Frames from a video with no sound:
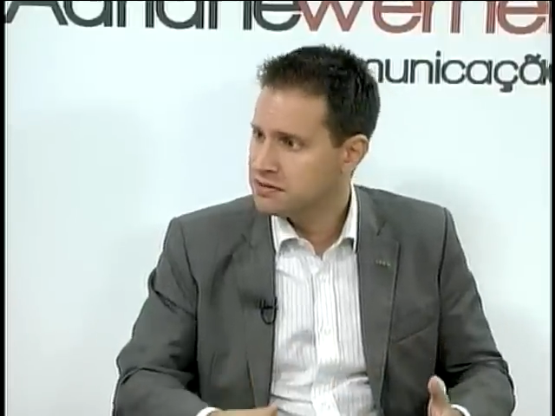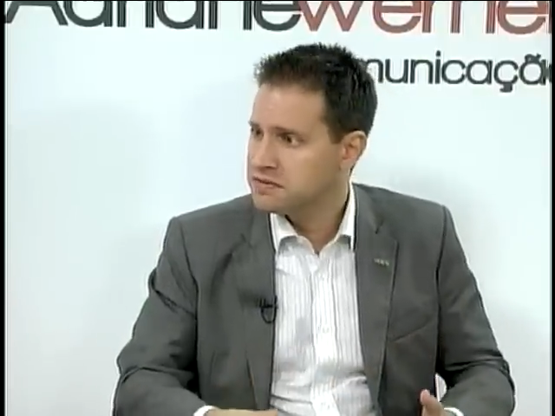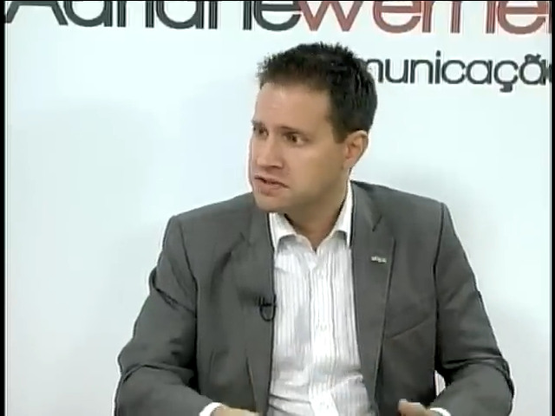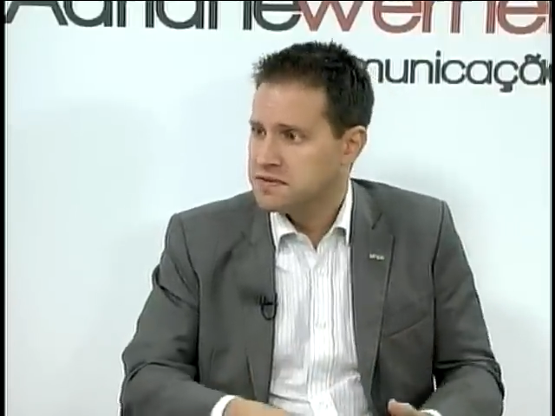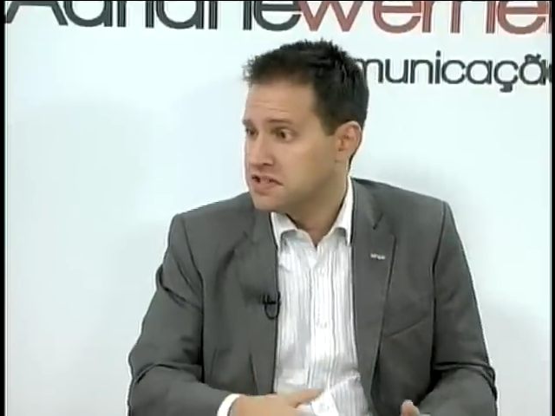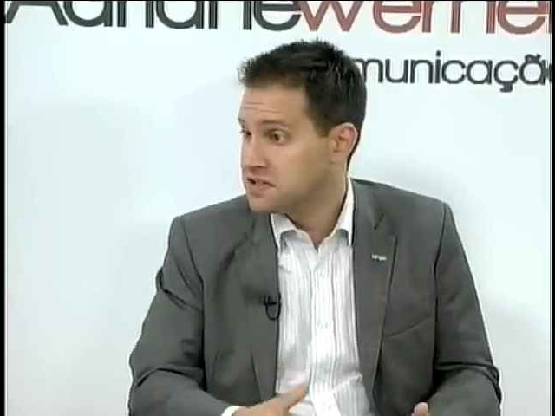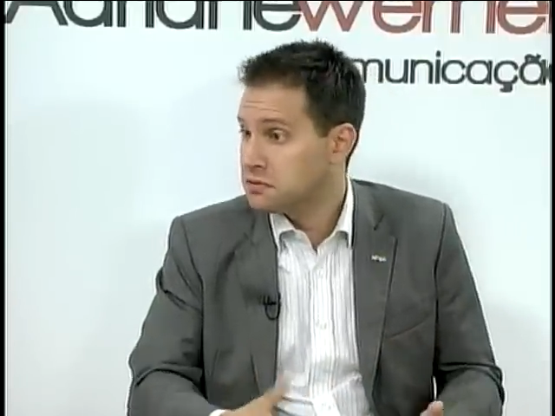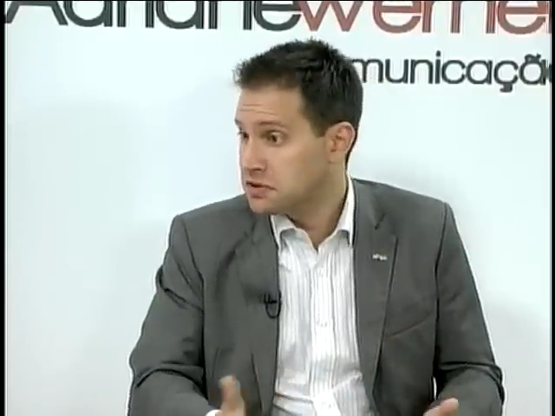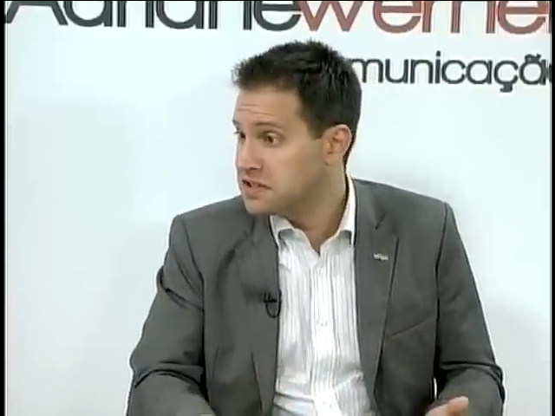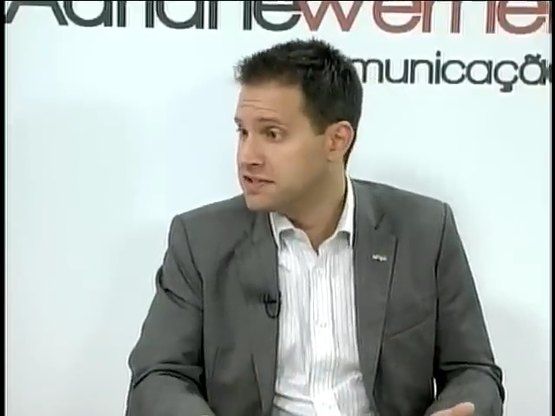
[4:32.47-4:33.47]
Você veja, são
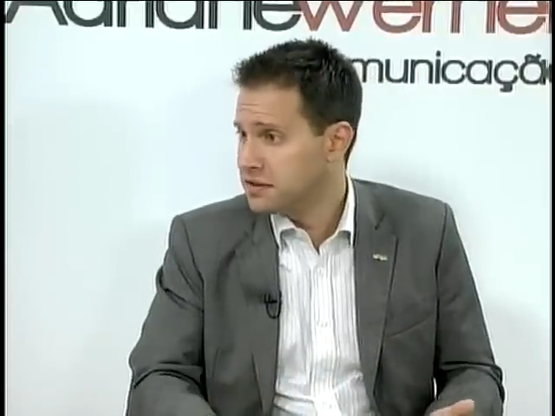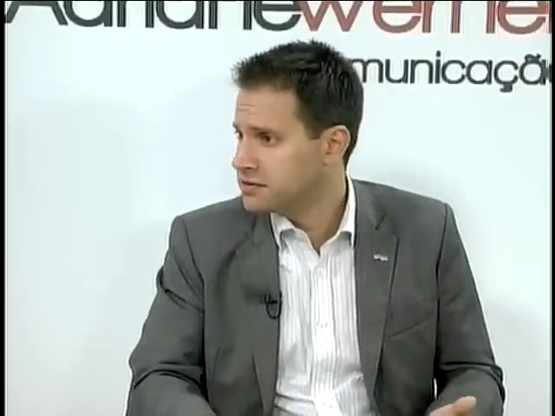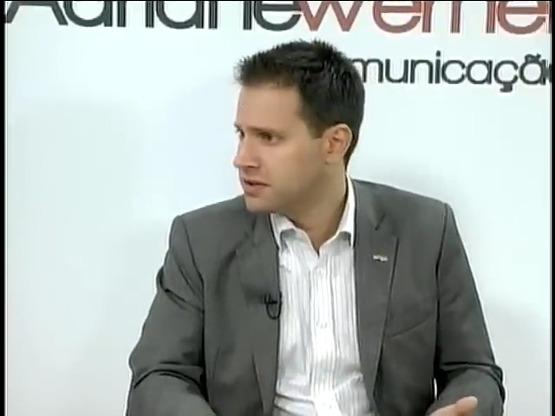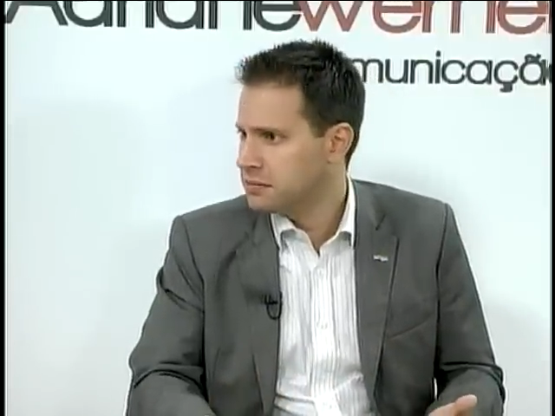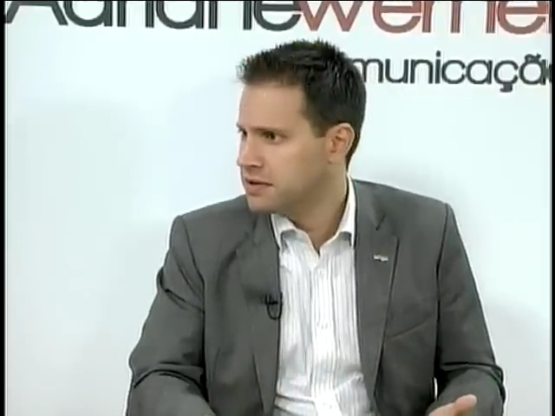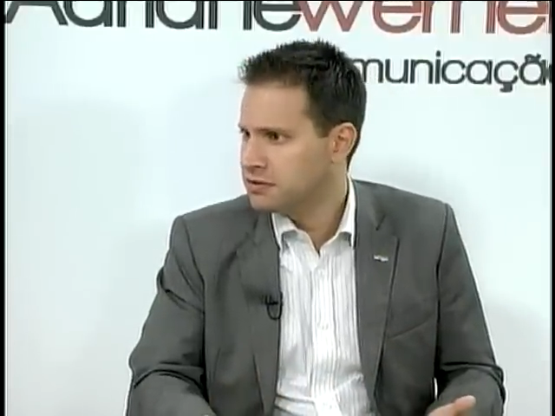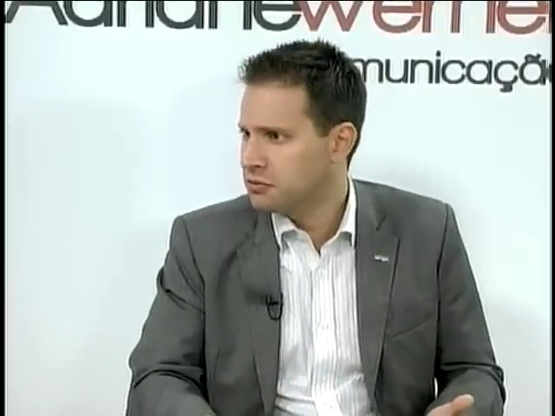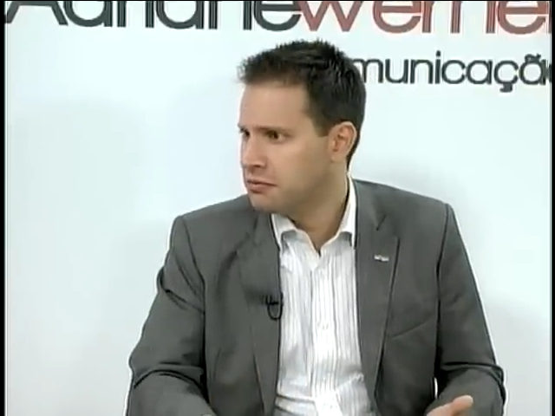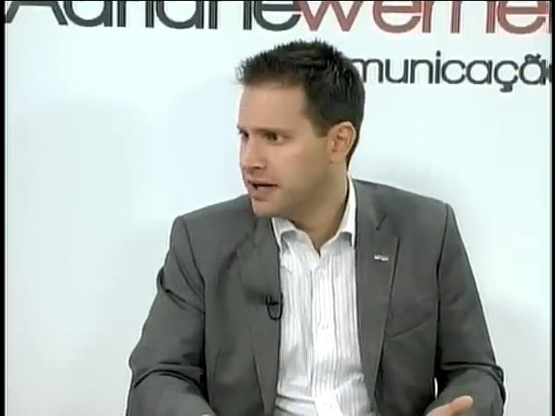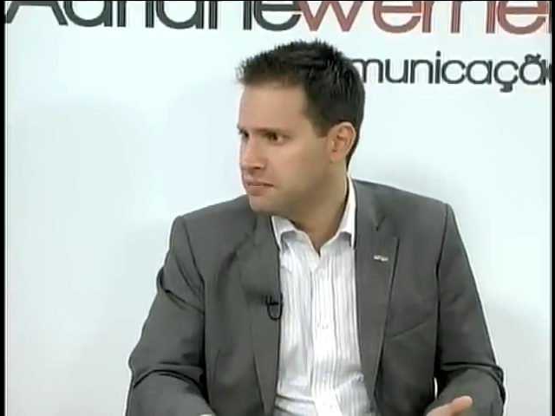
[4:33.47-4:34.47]
15 anos trabalhando
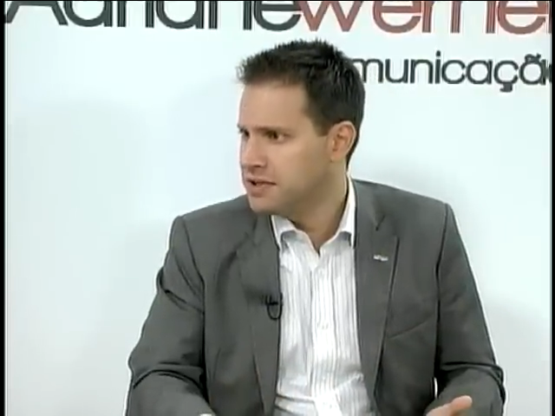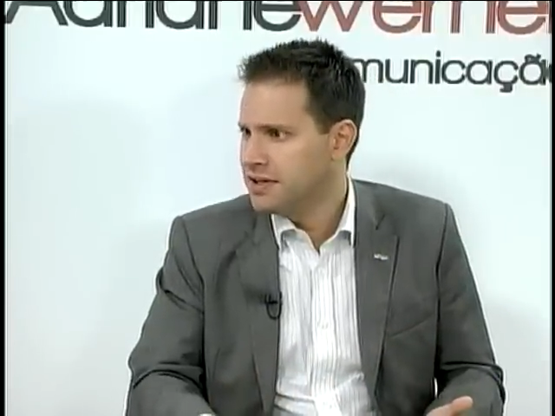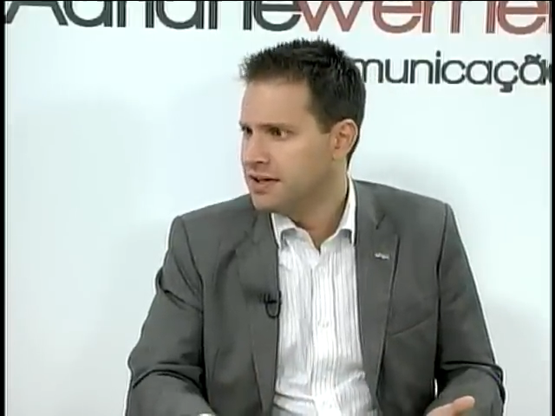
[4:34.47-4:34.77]
com web,